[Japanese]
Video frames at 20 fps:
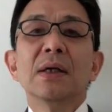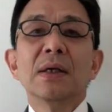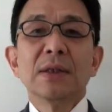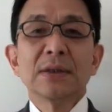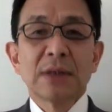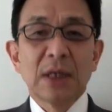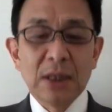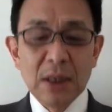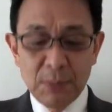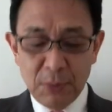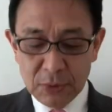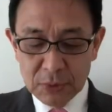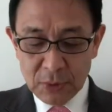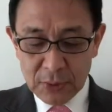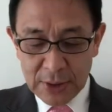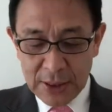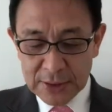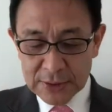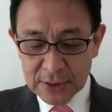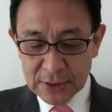さて僕の
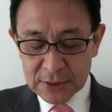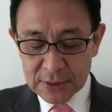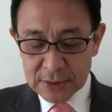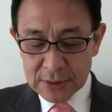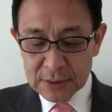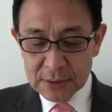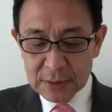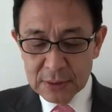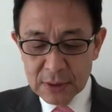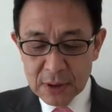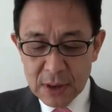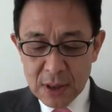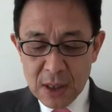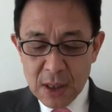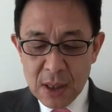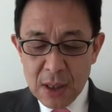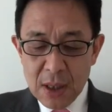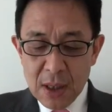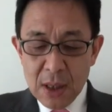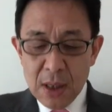解説
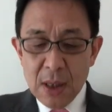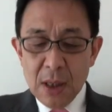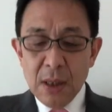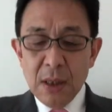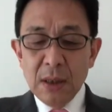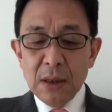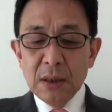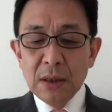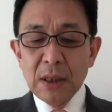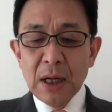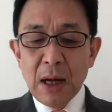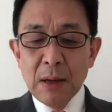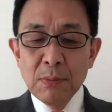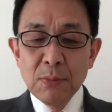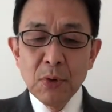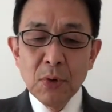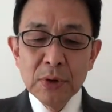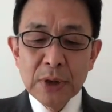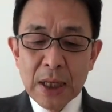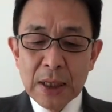乱
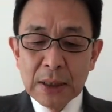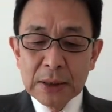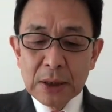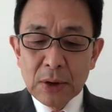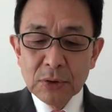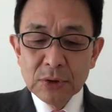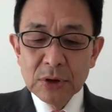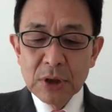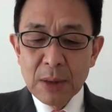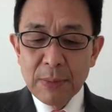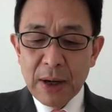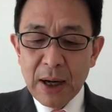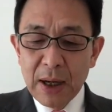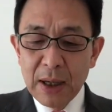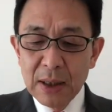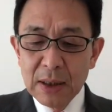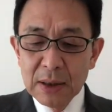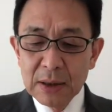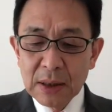暴な言い方をすれば